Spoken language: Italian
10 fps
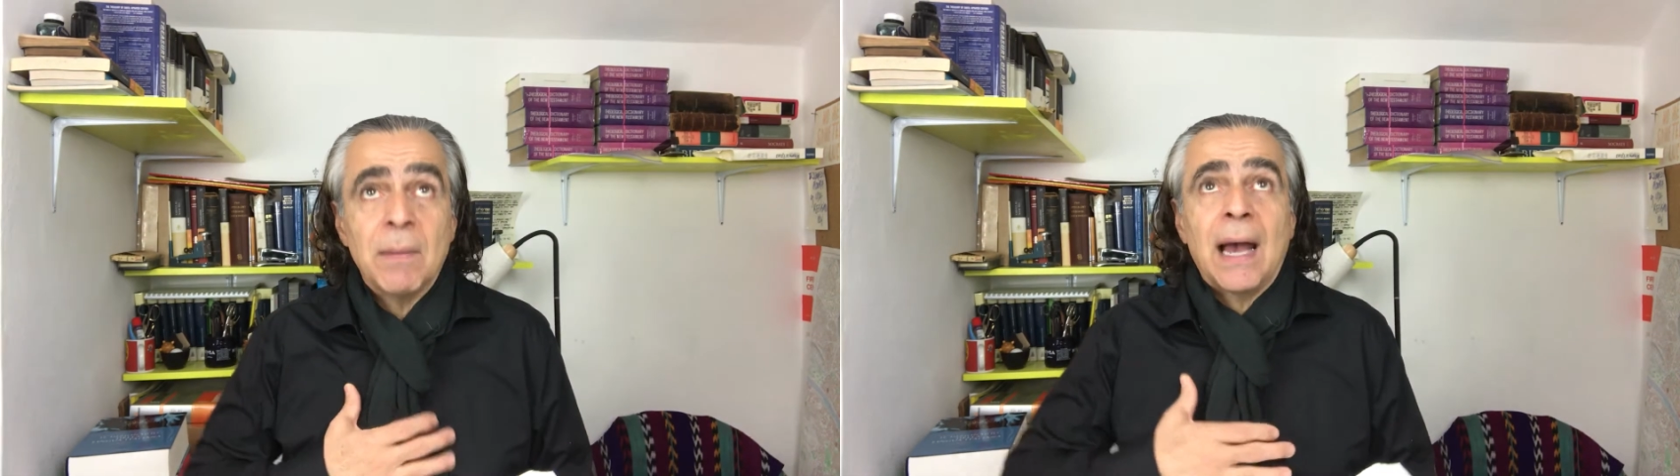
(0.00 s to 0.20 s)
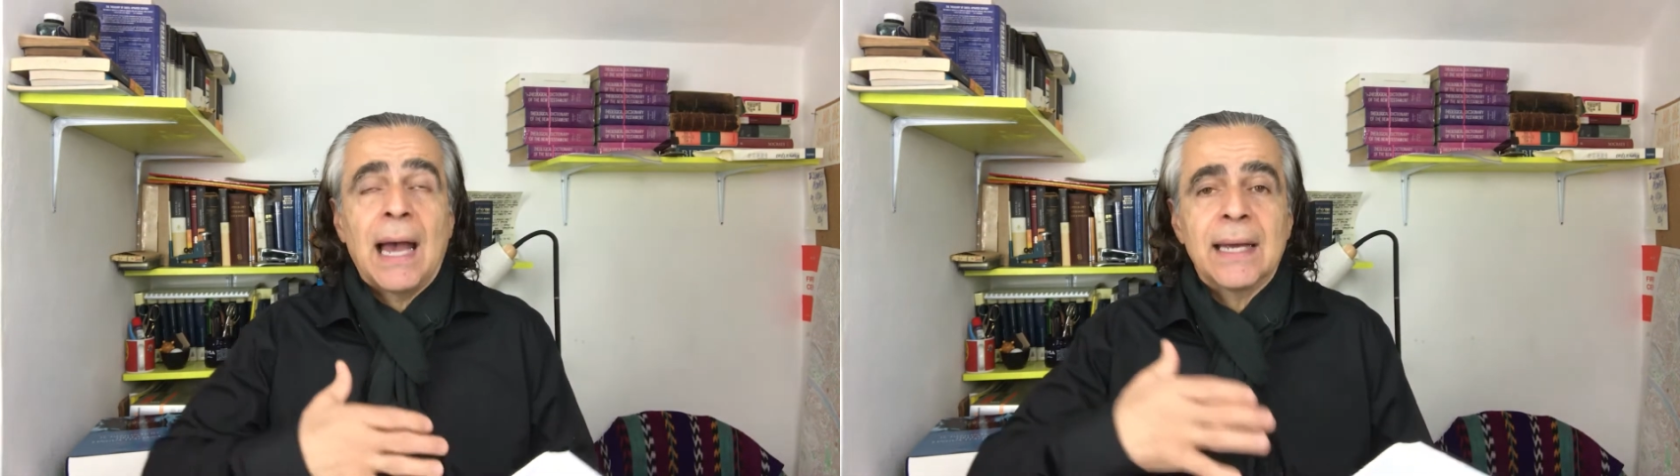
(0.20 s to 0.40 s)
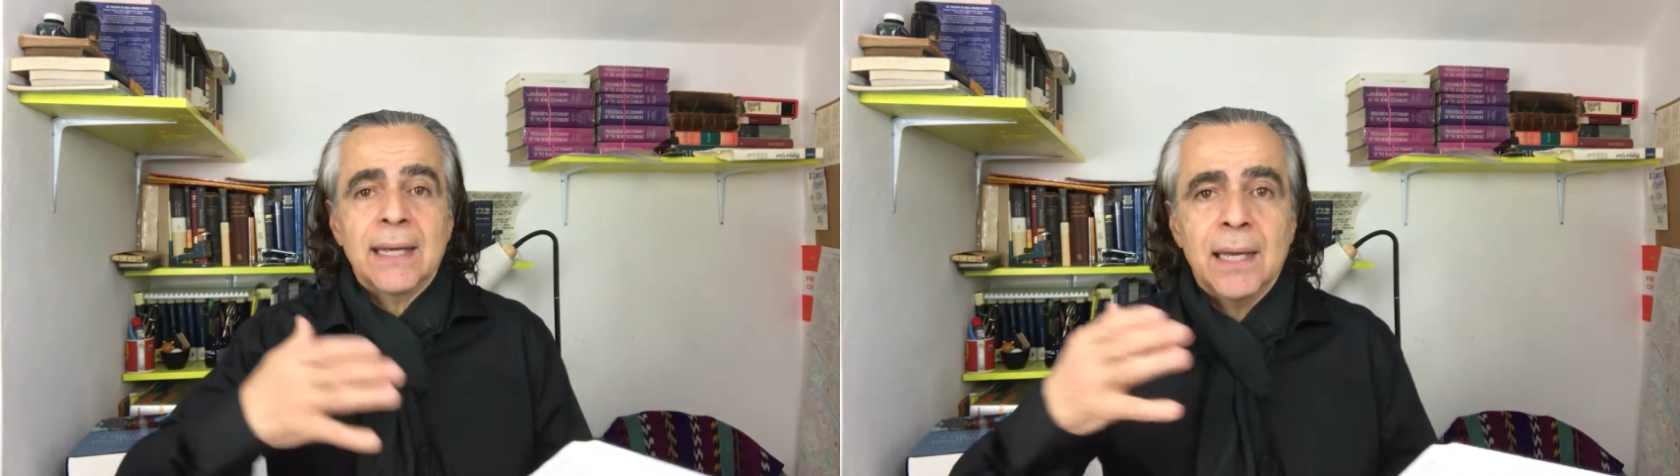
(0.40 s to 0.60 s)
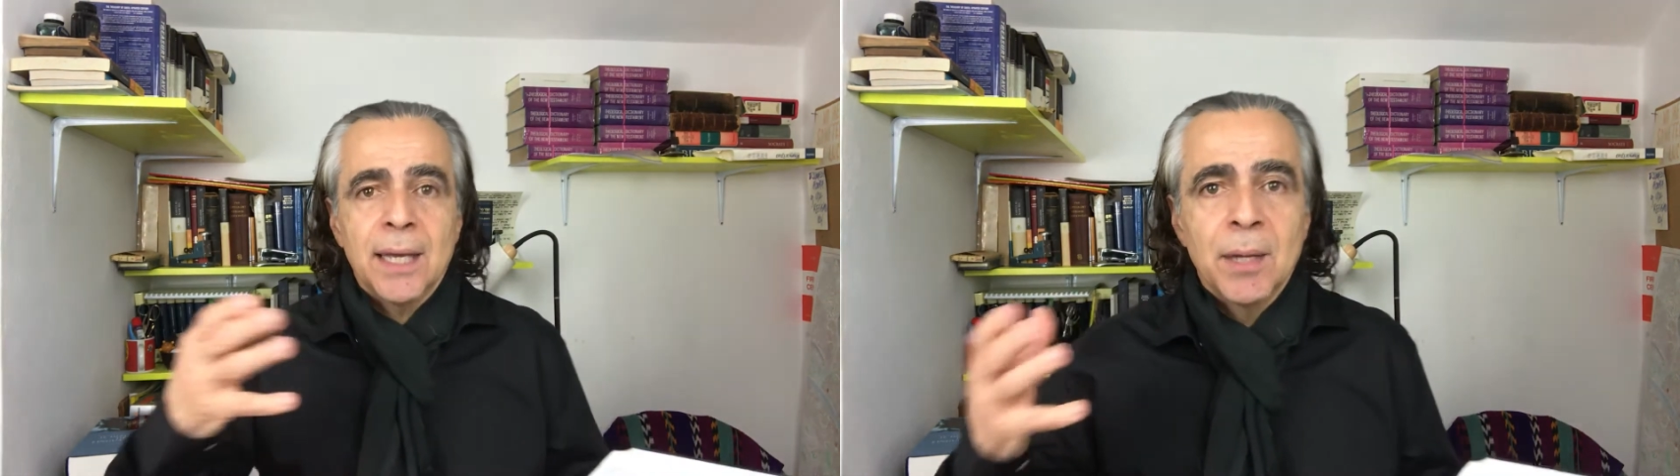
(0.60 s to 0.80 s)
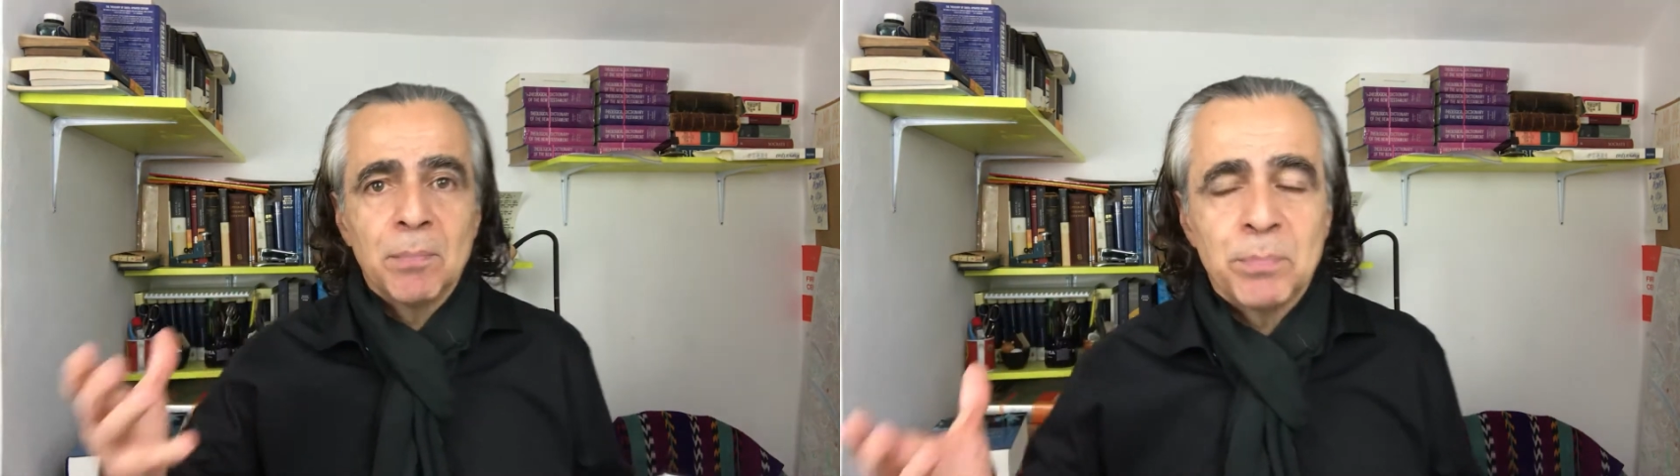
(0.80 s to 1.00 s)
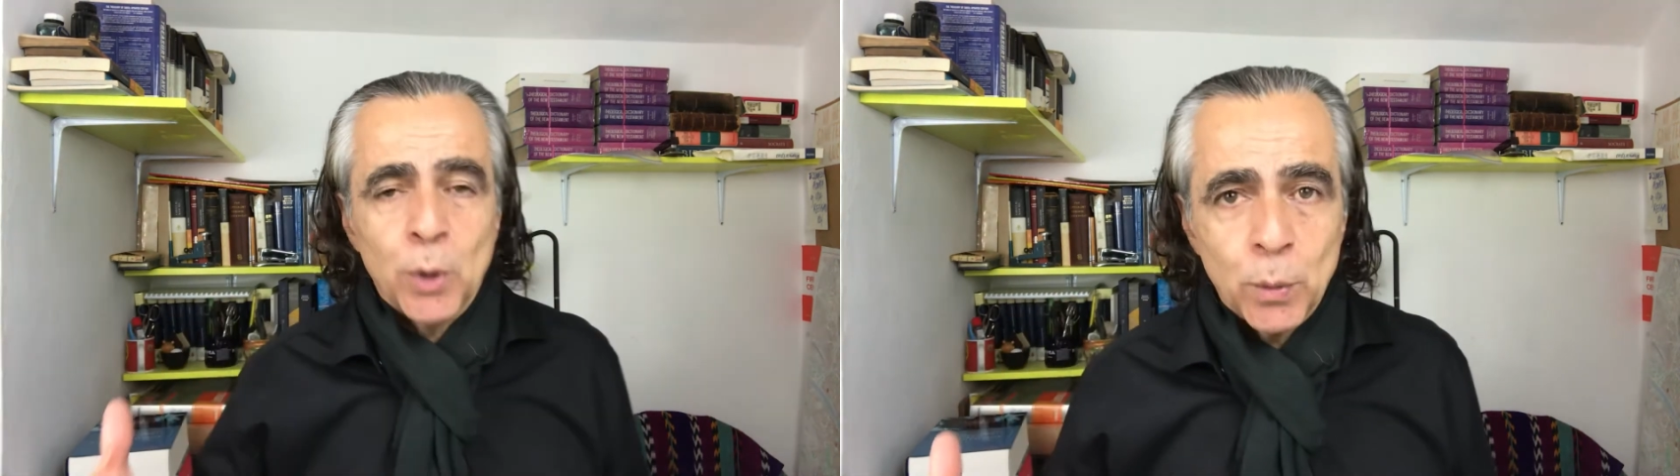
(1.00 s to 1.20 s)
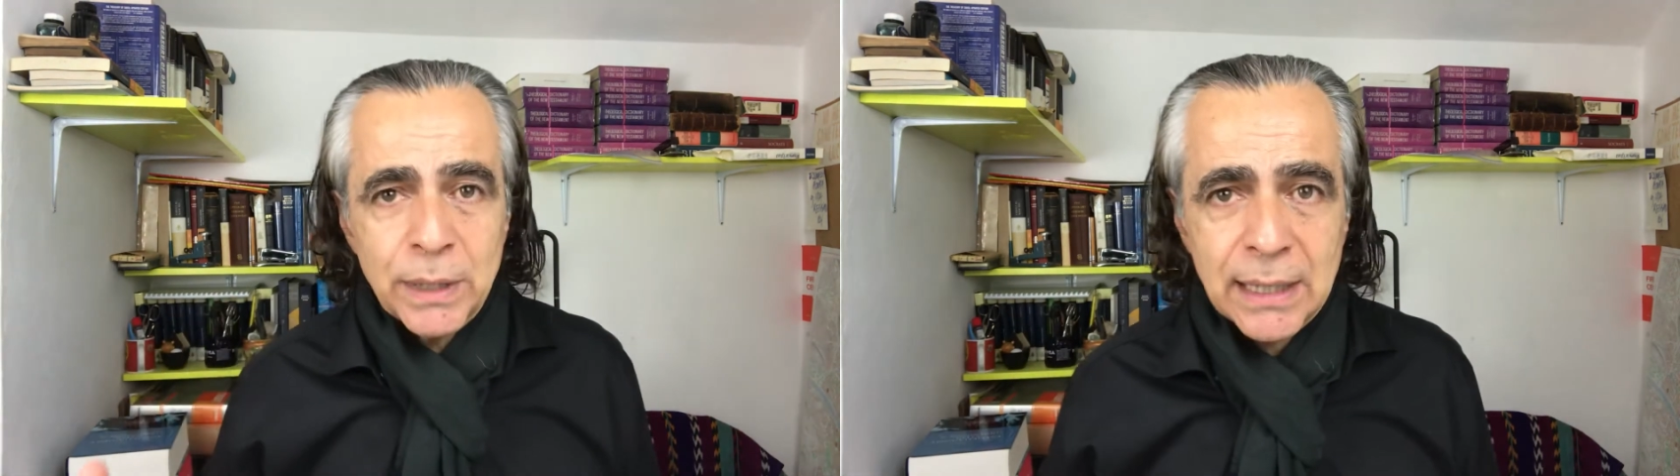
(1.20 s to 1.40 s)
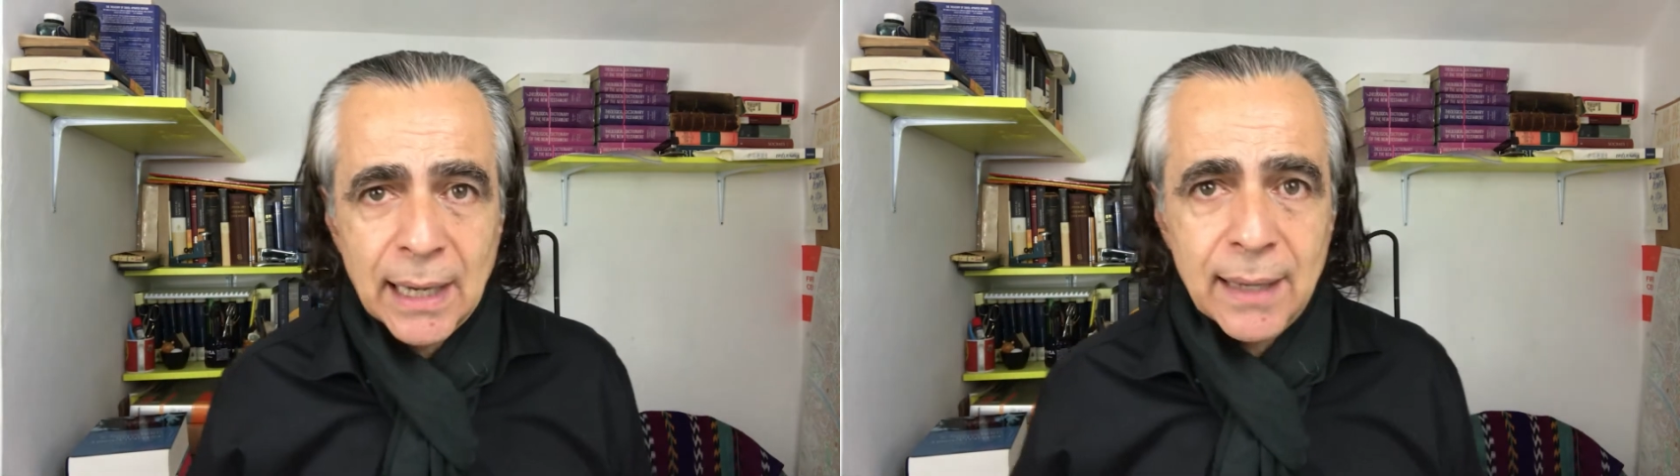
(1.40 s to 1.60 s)
ma anche
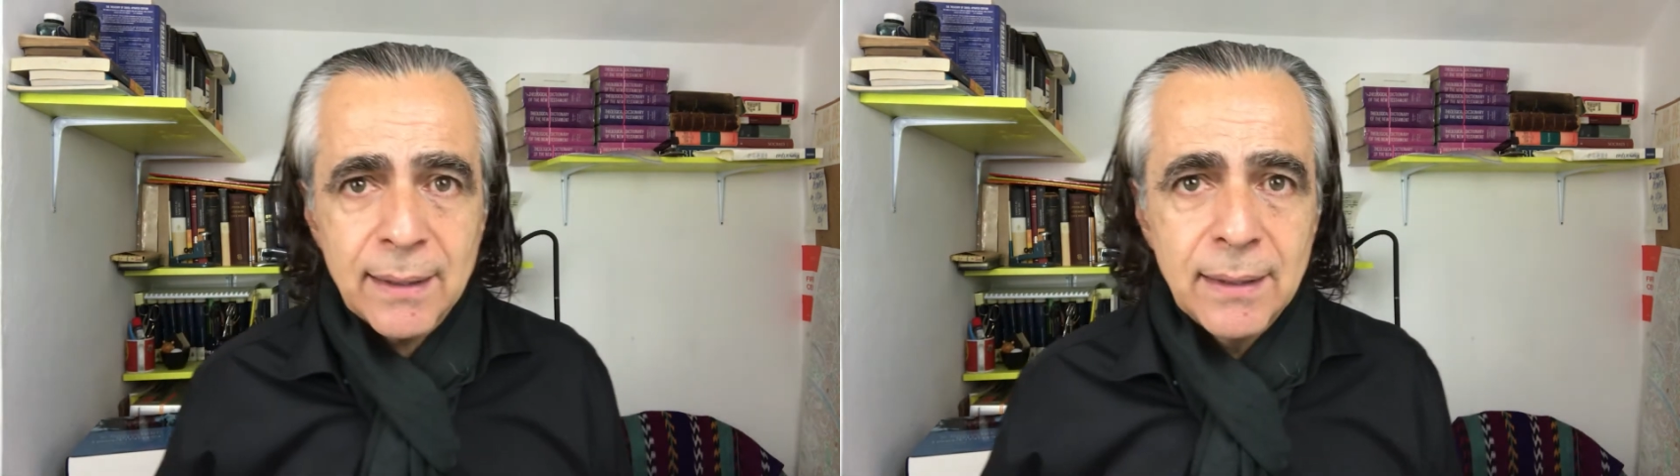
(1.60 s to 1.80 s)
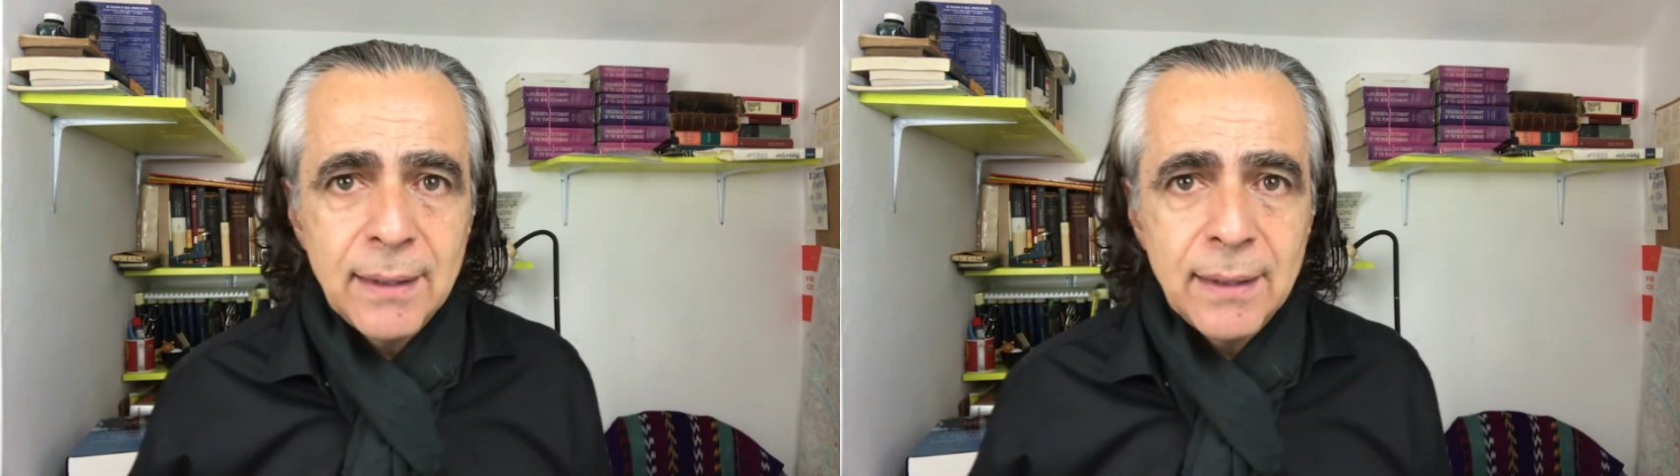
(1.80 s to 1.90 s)
pubblica,